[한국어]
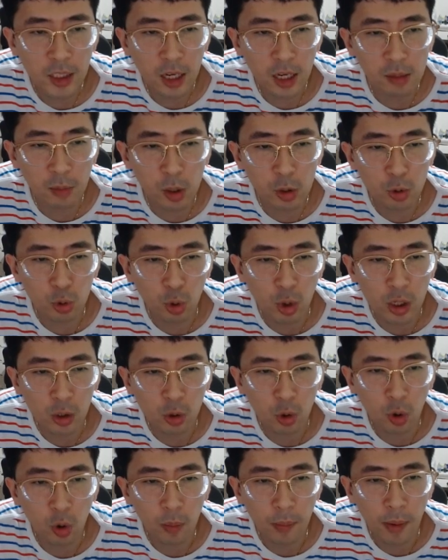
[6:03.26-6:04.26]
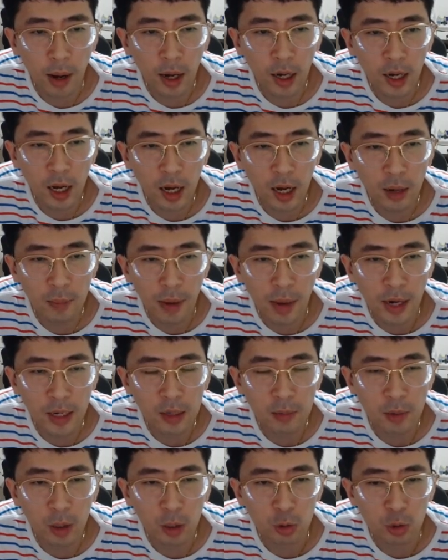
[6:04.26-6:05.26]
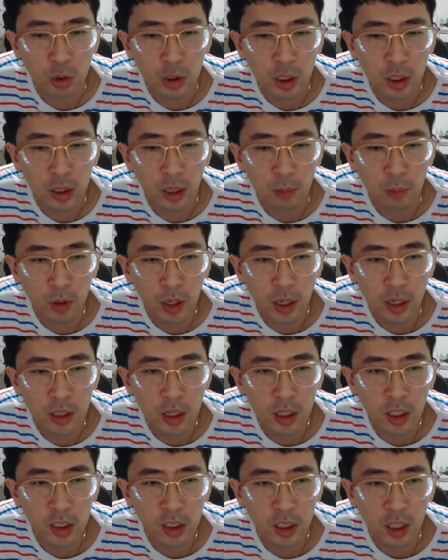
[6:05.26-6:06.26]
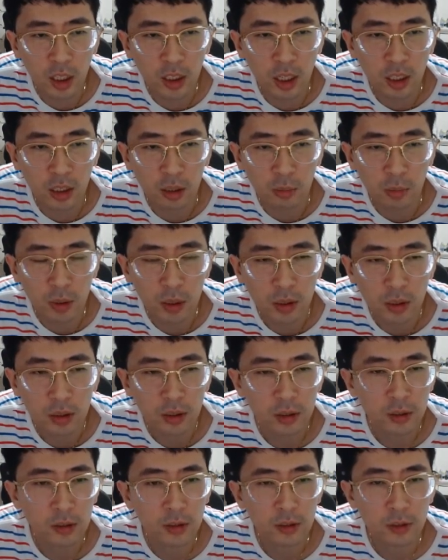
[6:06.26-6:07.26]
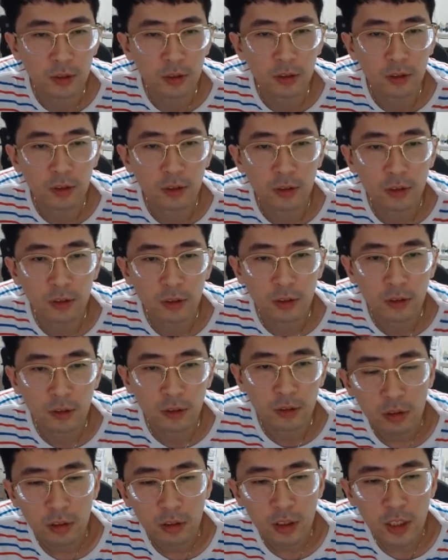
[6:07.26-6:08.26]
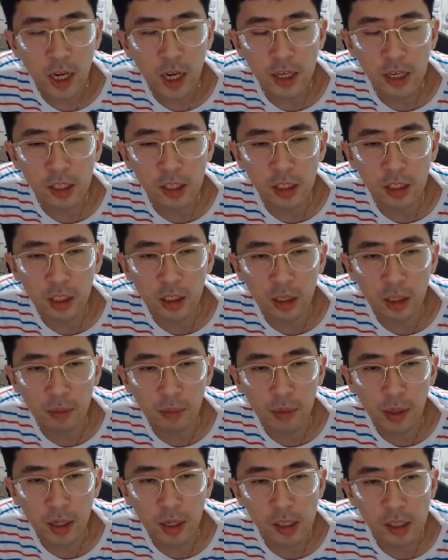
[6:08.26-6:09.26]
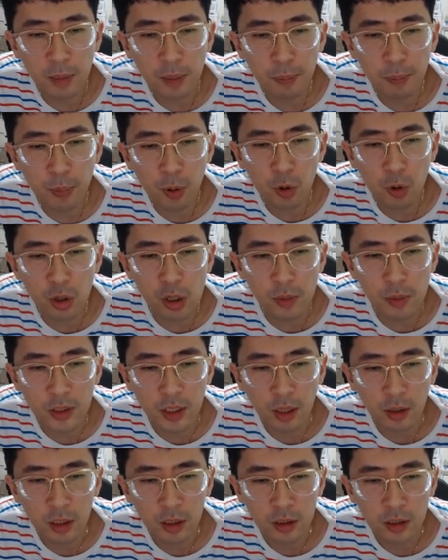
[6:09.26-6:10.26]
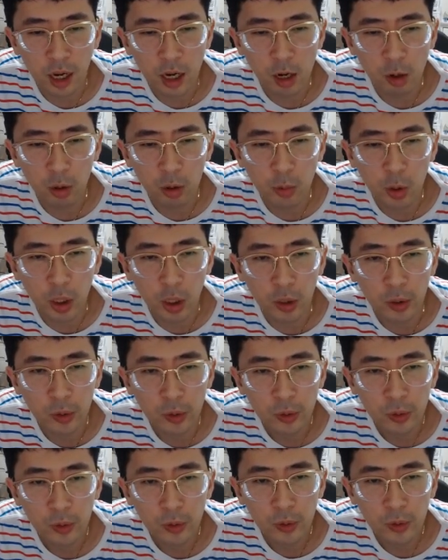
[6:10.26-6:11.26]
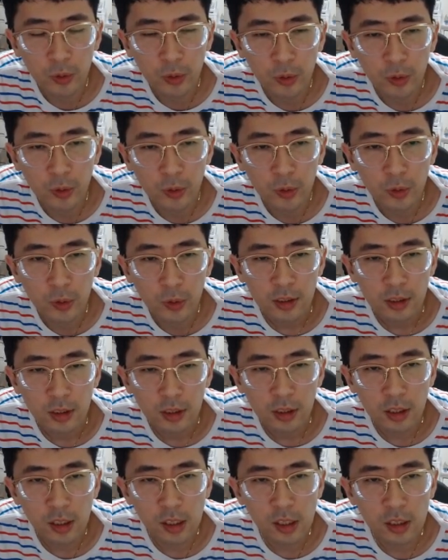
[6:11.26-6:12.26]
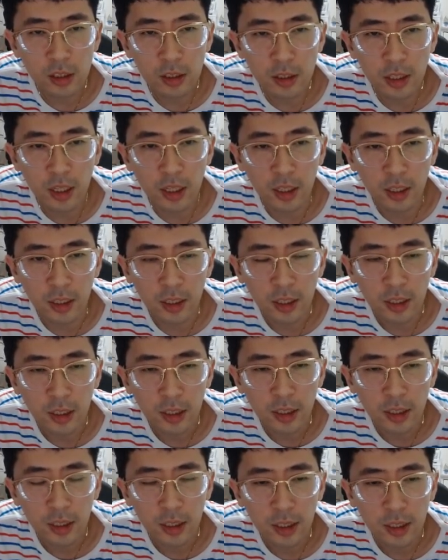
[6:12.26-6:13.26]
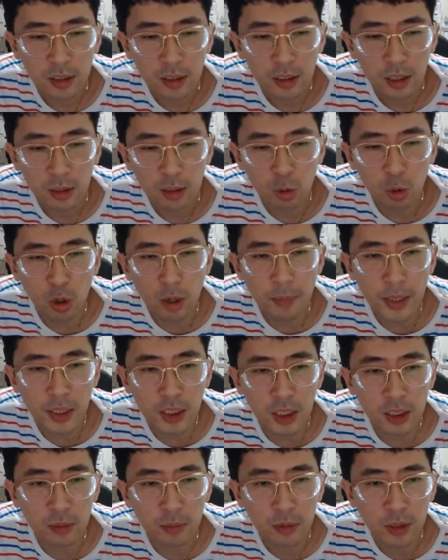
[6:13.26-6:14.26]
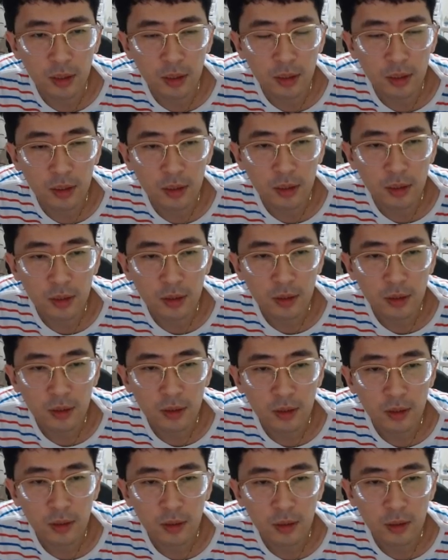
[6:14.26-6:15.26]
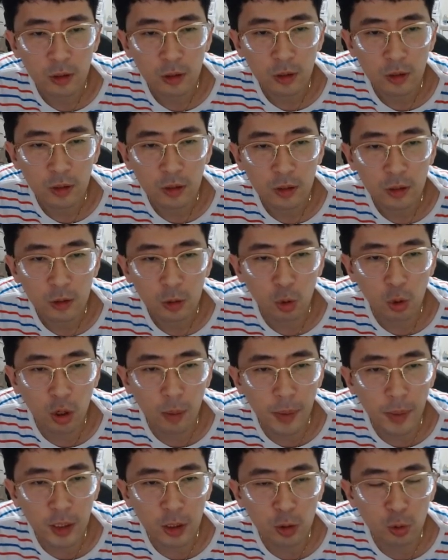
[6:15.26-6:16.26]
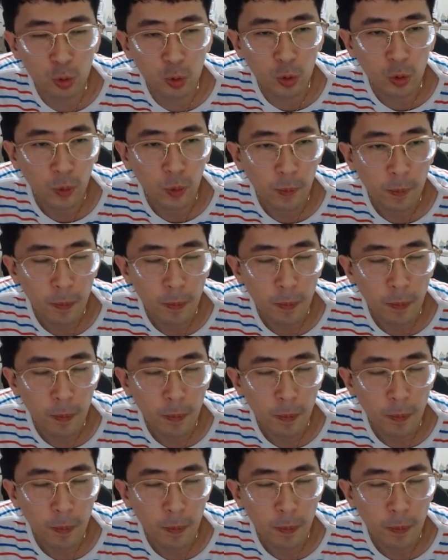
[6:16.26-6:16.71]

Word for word: 상을 먹을 수가 있고 마가 말을 먹을 수 있기 때문에 여기 뜨겠다는 겁니다. 차를 걸었기 때문에 일단 포를 먼저 달라고 해볼게요. 일선 내려가나? 독감 빠지겠습니다. 독감 빠져주고